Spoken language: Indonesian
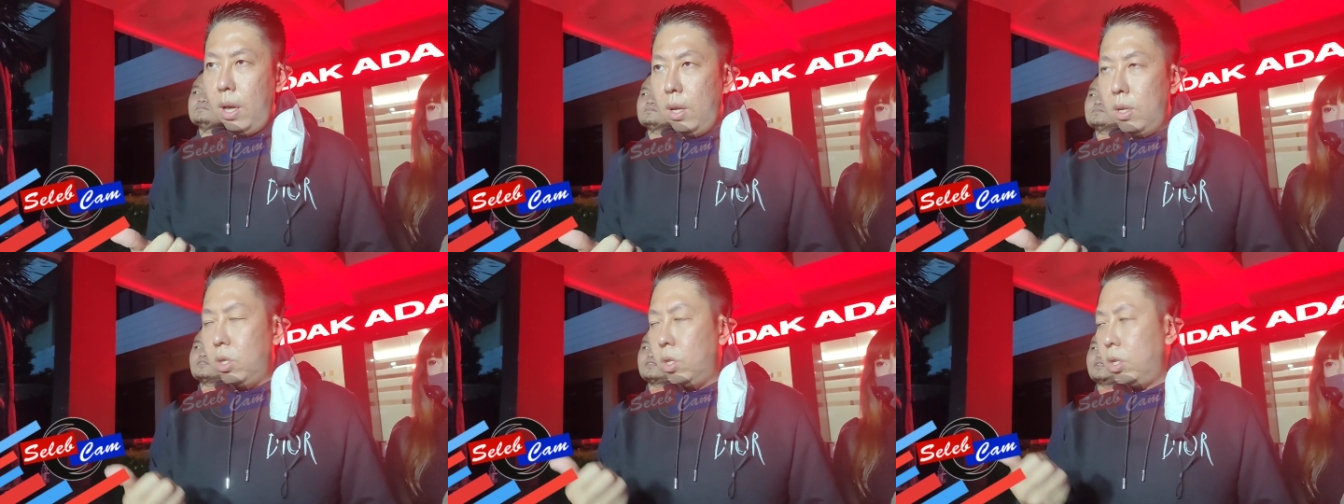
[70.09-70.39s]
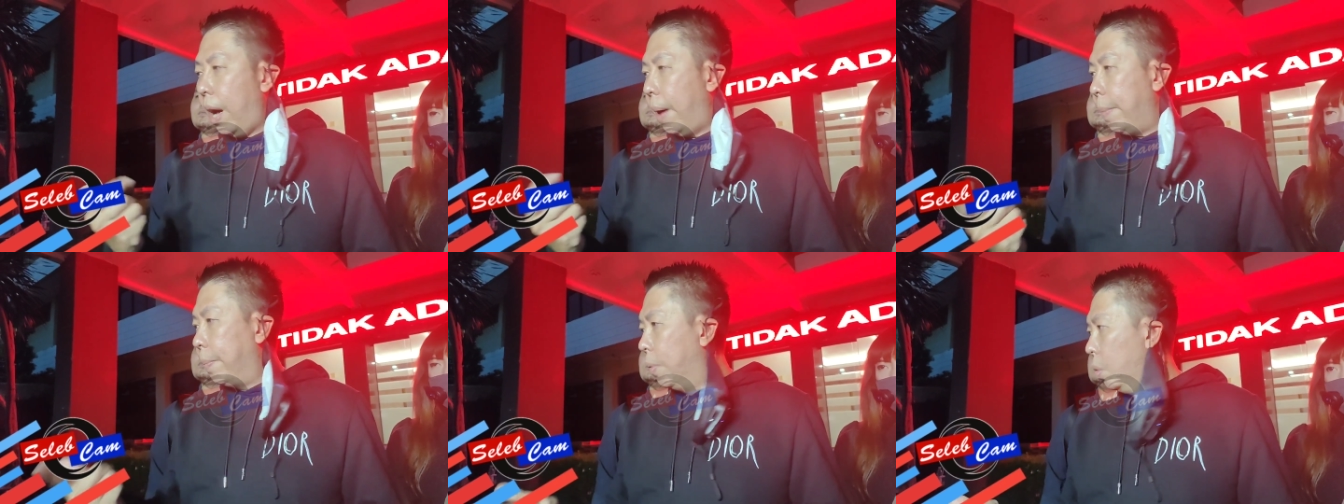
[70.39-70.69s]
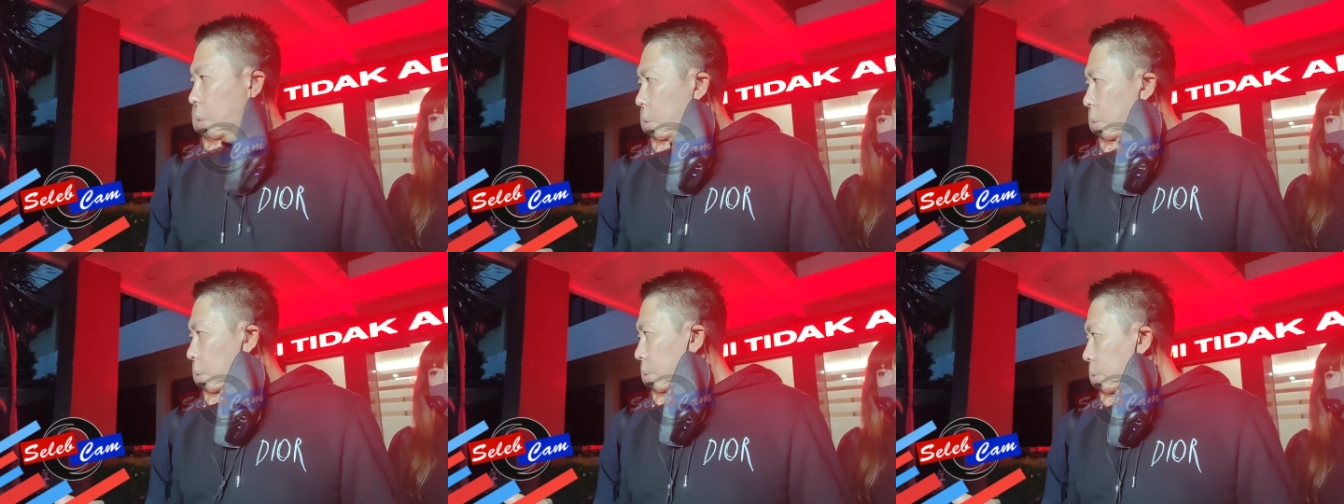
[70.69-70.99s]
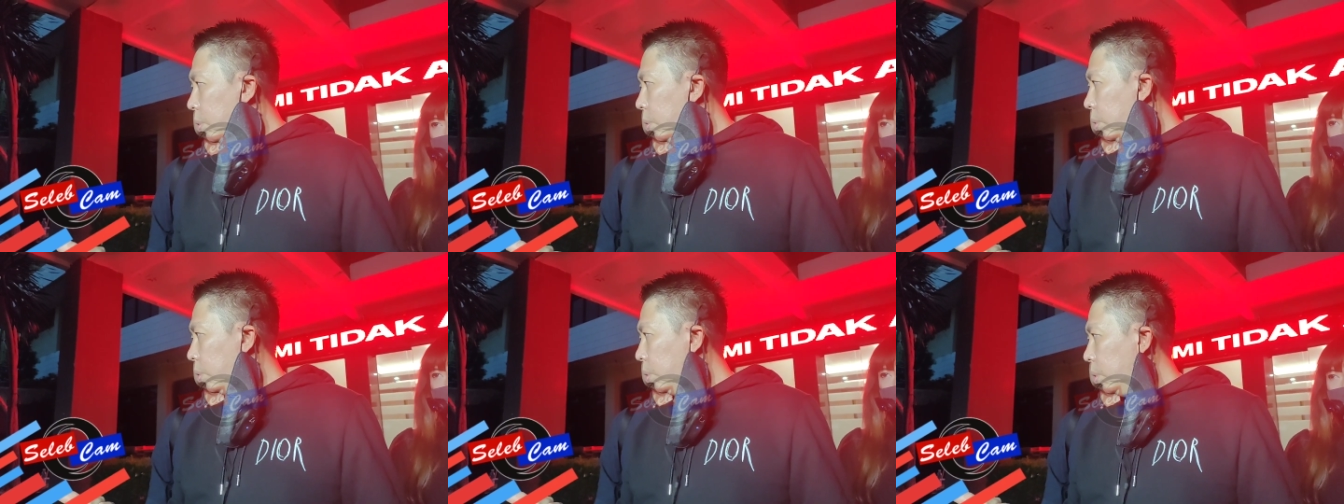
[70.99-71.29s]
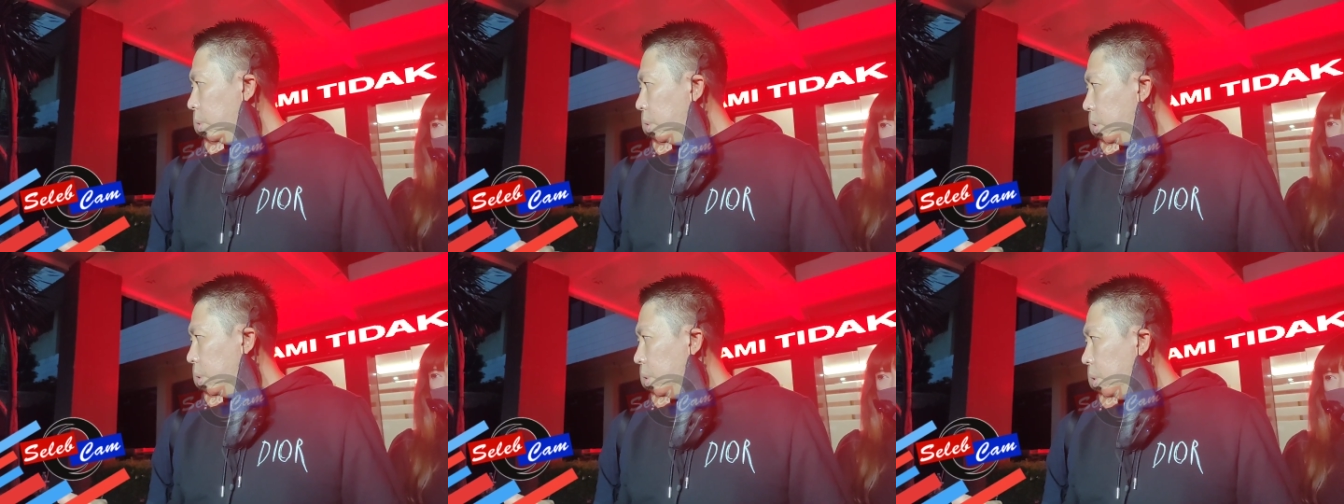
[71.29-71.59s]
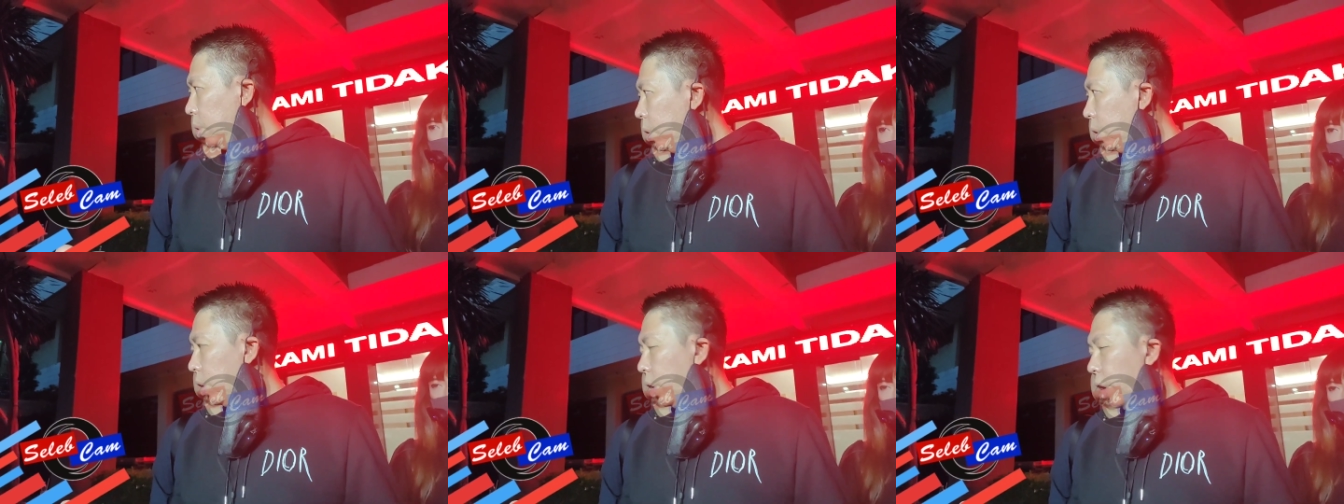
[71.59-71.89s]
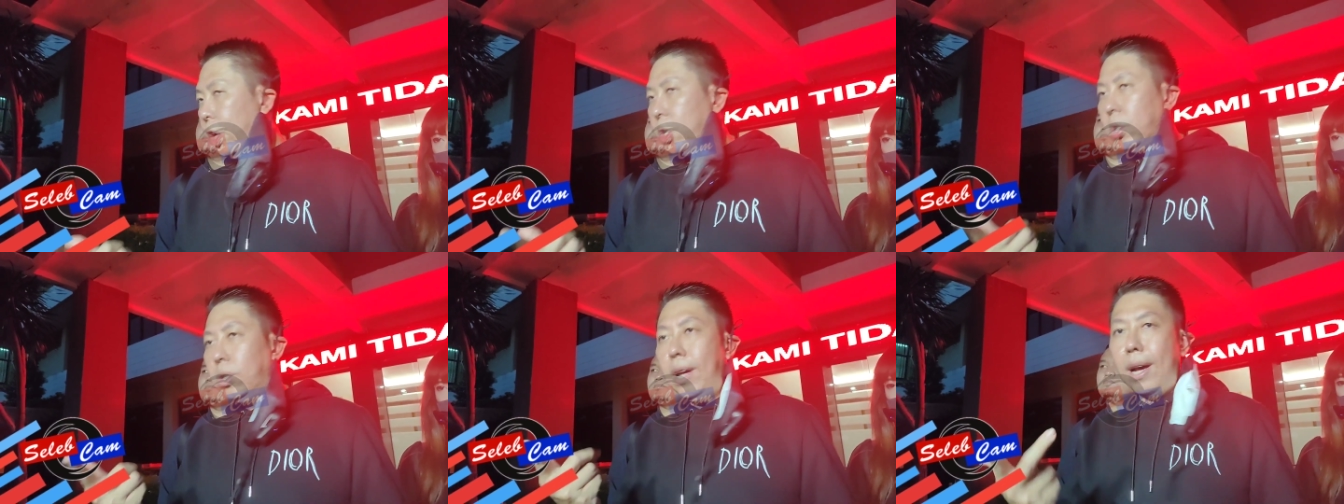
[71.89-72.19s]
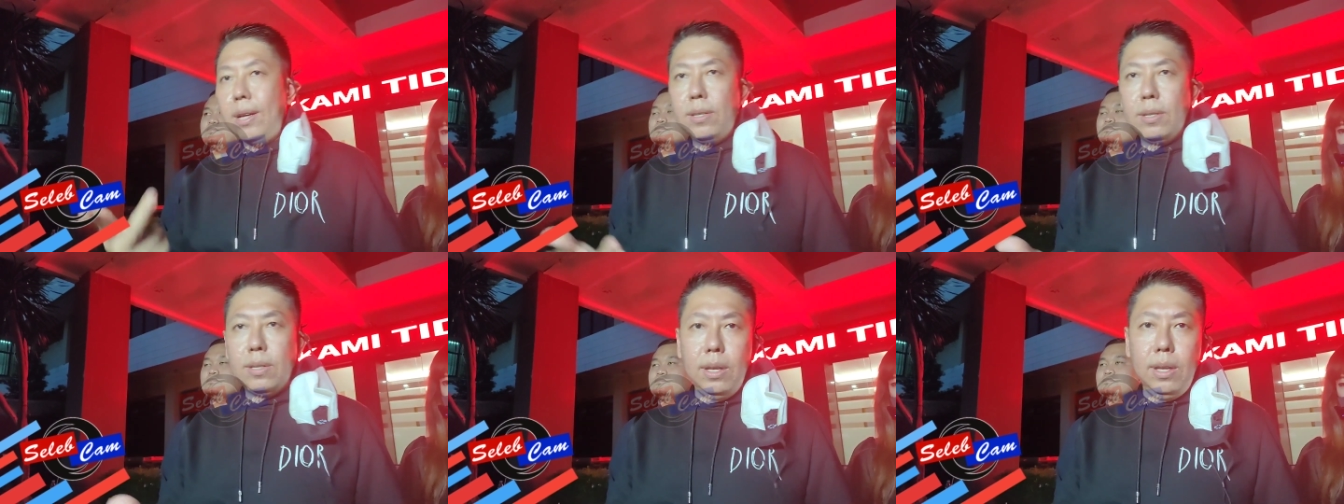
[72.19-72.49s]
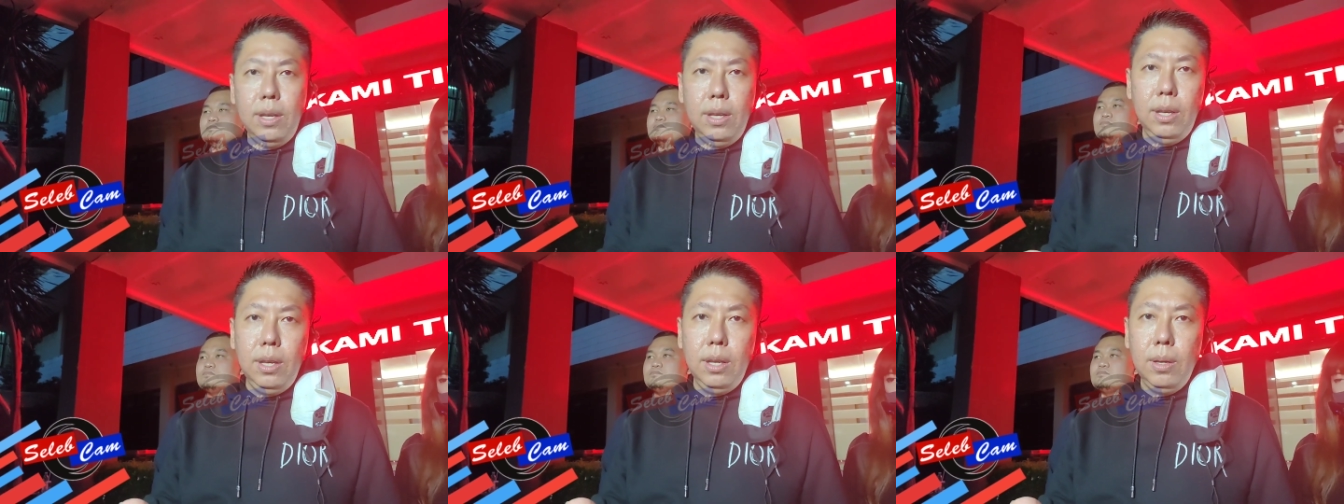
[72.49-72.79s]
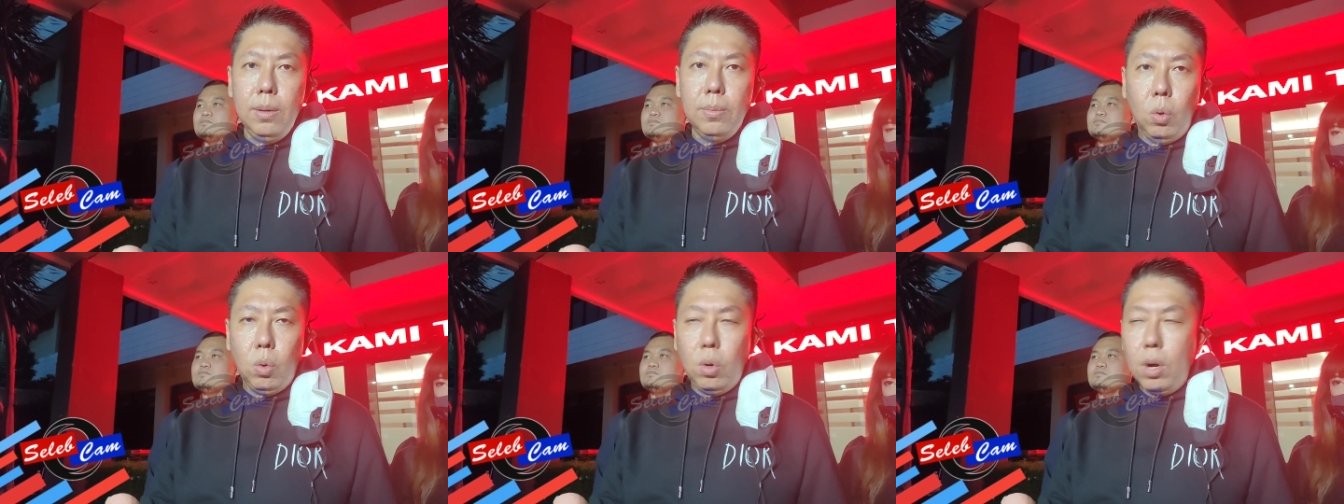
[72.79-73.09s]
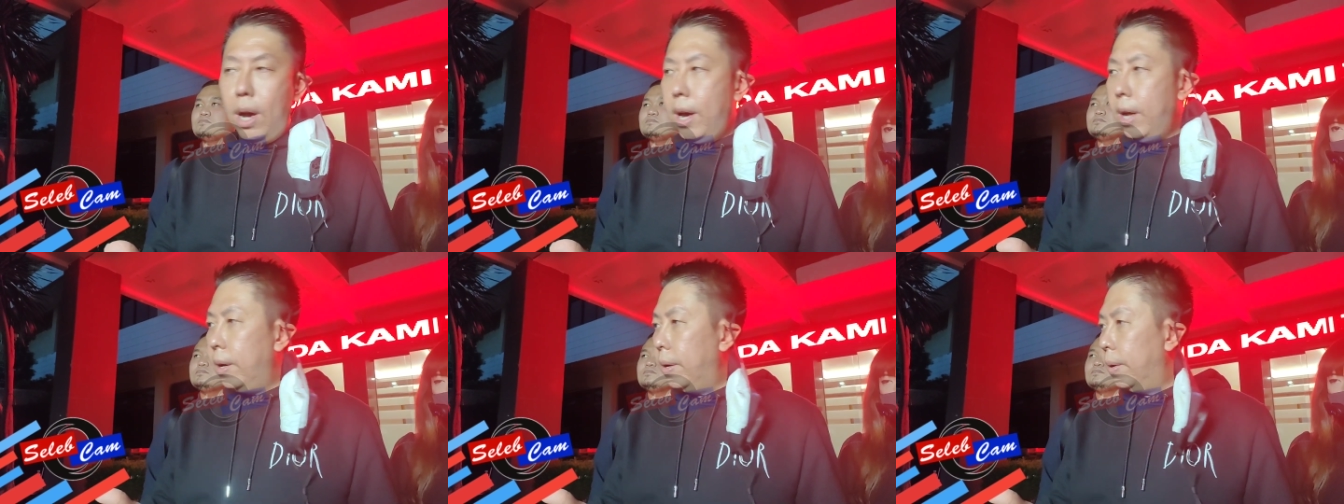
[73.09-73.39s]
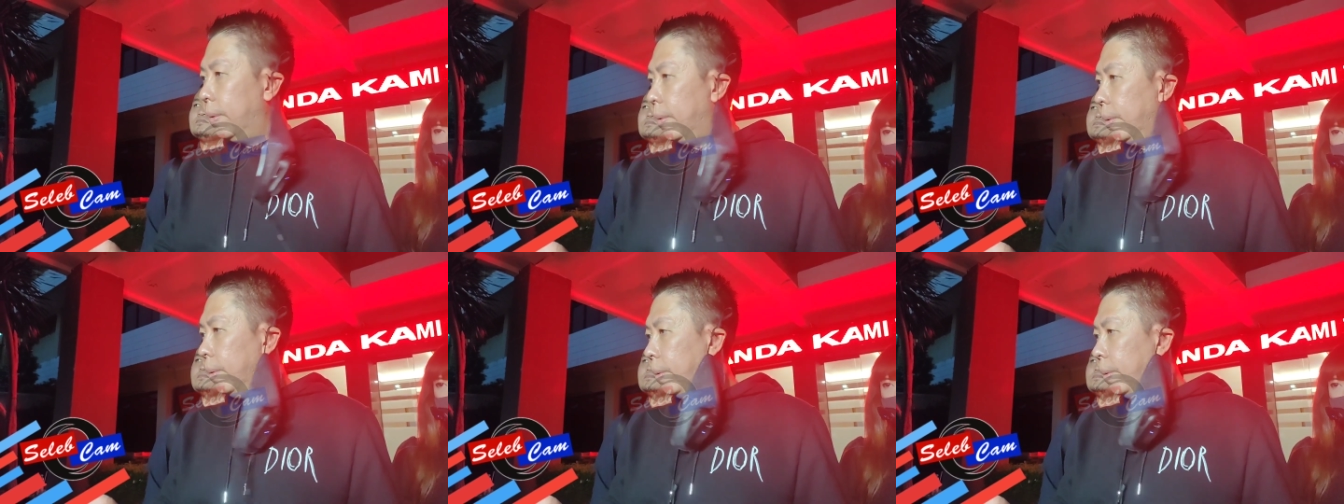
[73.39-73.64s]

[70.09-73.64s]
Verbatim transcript: sabu, ekstasi, bukan.